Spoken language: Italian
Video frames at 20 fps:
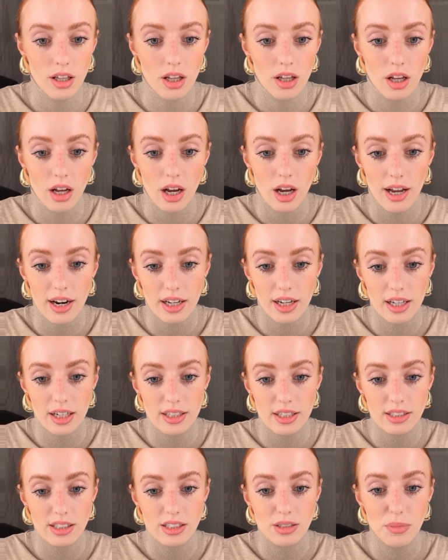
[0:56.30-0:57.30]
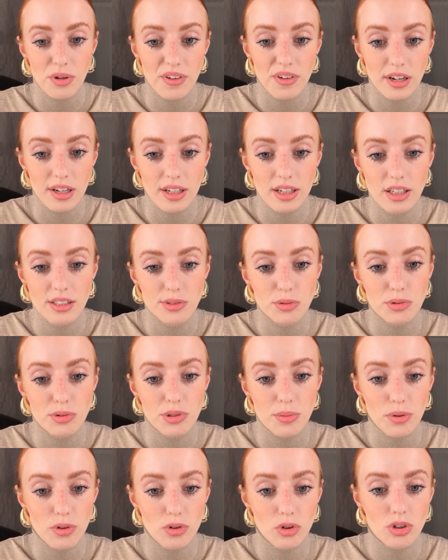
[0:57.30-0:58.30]
Anche Anastasia Beverly Hills, i
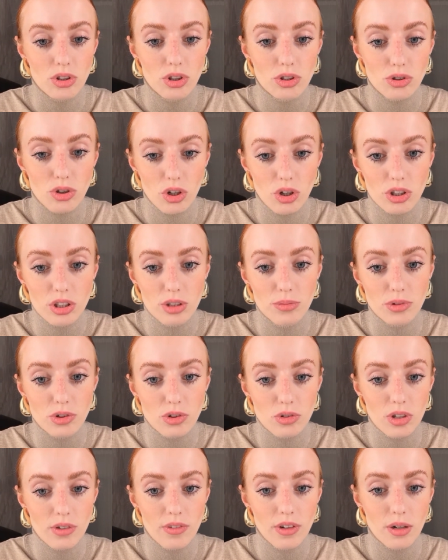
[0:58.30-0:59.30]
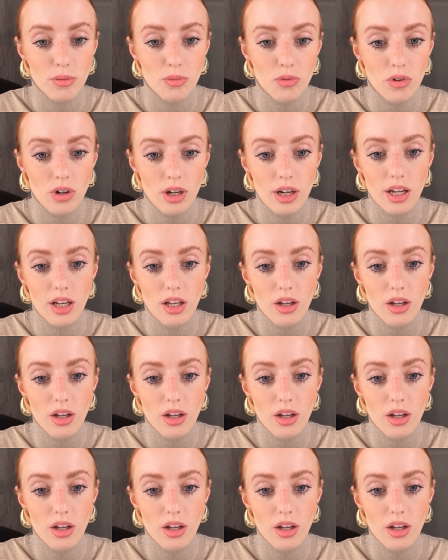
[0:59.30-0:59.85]
prodotti sono ottimi, sono una vera mua e li ho